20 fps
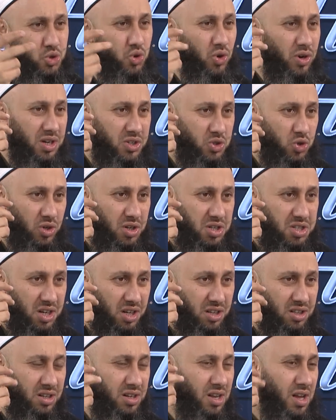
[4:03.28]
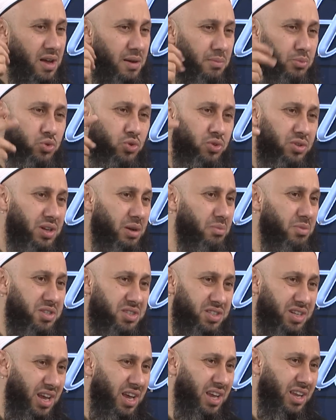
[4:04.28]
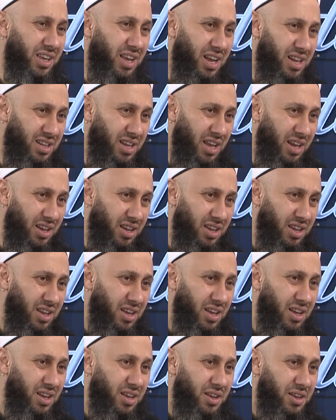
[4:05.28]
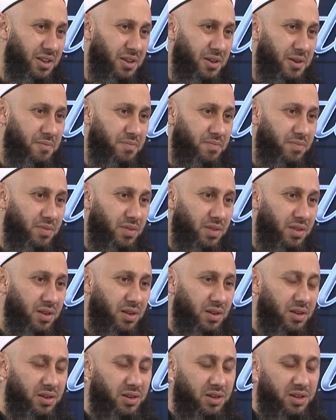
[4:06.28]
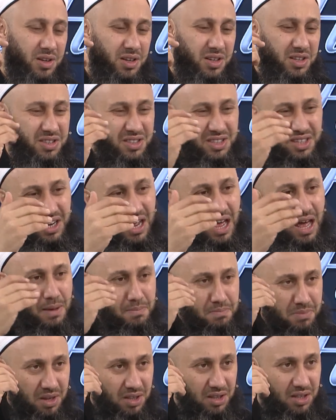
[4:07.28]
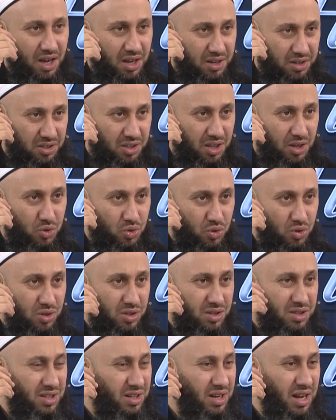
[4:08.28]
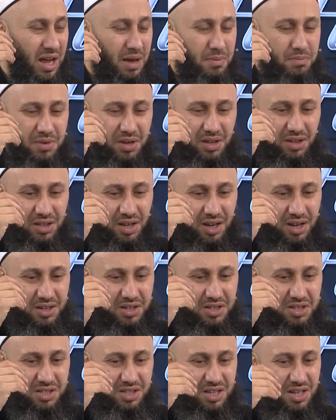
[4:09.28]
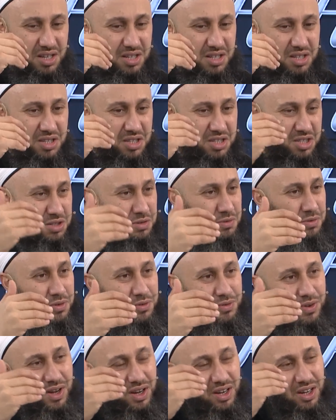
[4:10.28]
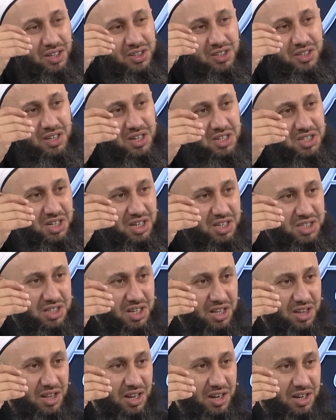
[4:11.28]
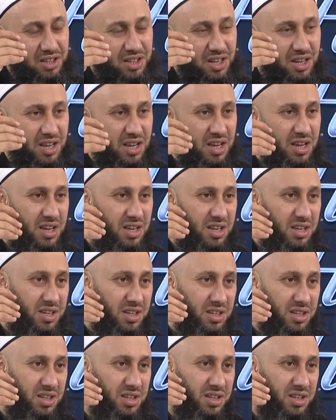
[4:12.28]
çok az olacaktır. Bunun namazına engel değil. Bir avuç arası falan deniyor ee, hocam. Dirhem yani. miktarı deniyor. Hı. Dirhem miktarı ise e, sıvı ve katı necasetlerde e,